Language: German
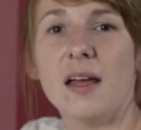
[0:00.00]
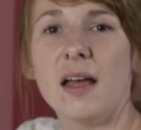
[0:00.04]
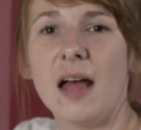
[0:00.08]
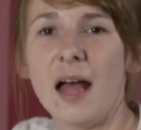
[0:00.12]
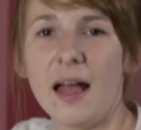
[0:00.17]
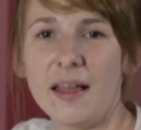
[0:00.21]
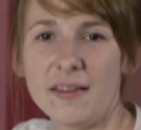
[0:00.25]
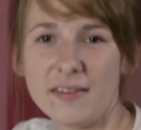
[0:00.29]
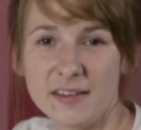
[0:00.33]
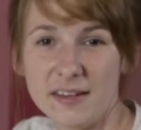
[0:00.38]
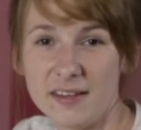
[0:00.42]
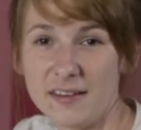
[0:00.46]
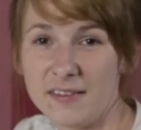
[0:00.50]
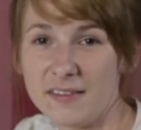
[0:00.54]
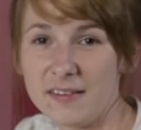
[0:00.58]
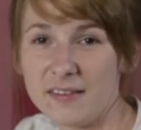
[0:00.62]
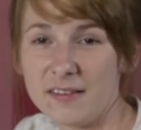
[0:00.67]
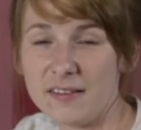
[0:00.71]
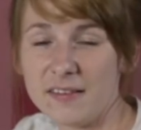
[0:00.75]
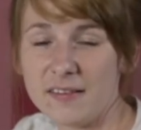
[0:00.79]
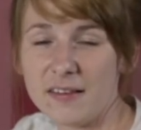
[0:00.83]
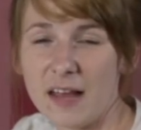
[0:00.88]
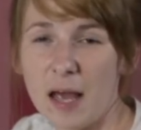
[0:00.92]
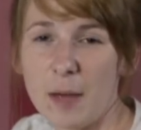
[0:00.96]
Als
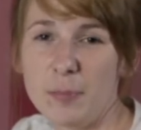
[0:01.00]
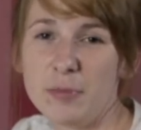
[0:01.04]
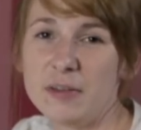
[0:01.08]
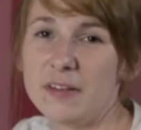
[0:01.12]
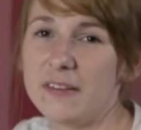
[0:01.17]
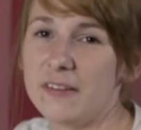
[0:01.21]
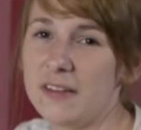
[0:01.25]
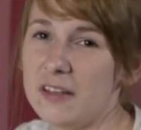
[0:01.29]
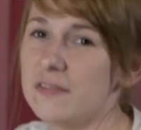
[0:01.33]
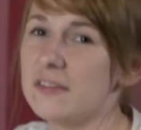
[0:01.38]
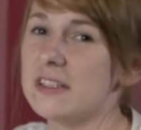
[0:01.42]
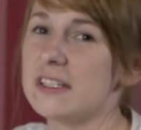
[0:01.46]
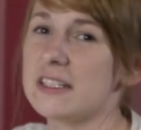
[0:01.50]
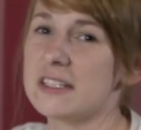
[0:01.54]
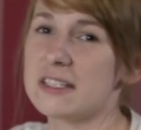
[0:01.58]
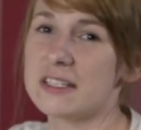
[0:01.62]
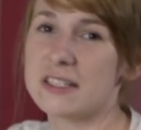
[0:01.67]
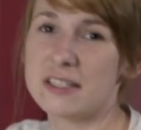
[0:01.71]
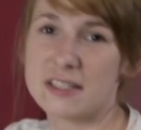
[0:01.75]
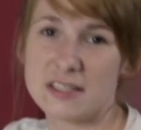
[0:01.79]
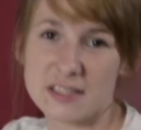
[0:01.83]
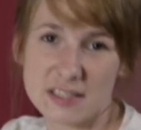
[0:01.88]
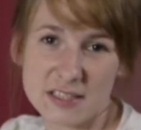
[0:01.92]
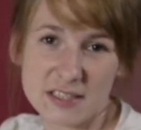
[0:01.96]
nächstes applizieren wir das
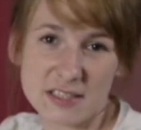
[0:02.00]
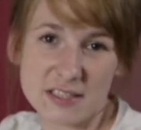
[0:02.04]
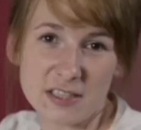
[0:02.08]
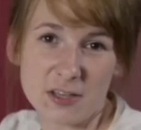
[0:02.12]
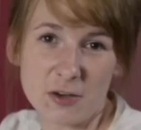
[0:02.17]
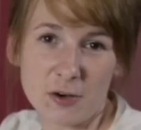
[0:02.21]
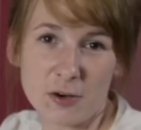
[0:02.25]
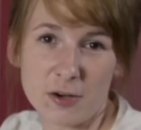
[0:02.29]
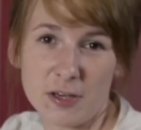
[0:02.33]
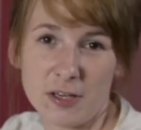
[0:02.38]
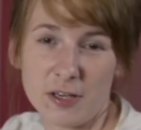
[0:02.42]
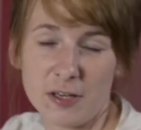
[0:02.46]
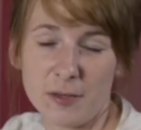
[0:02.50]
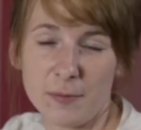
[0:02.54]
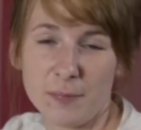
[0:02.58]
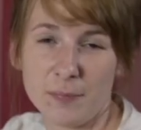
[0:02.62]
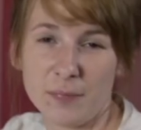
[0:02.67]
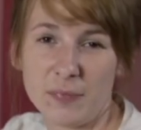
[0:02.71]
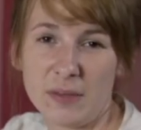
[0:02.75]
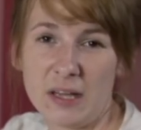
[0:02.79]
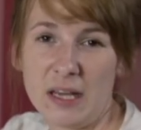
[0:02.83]
Gesicht der Eule.